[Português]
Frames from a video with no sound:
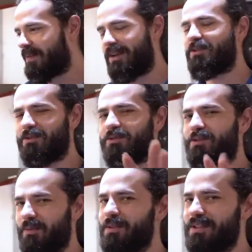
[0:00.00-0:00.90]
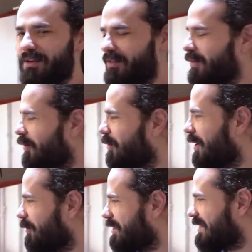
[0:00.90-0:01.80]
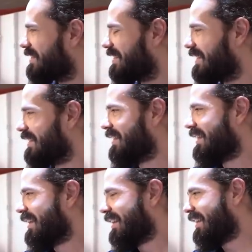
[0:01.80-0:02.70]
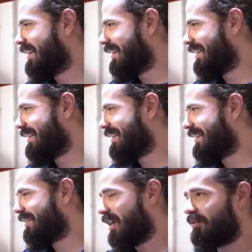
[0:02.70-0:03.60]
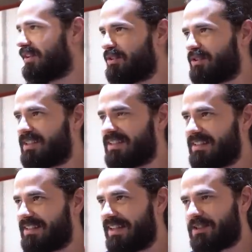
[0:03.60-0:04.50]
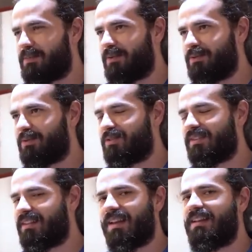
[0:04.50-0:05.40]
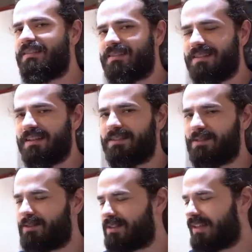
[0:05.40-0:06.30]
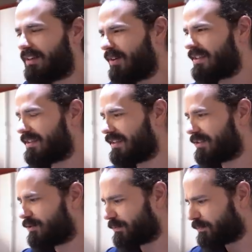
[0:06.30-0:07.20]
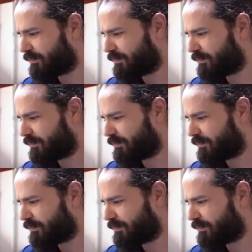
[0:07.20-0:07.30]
Mas outros números significam alguma coisa assim. Ah, é um V12 de 6,3 litros, né? Quase isso.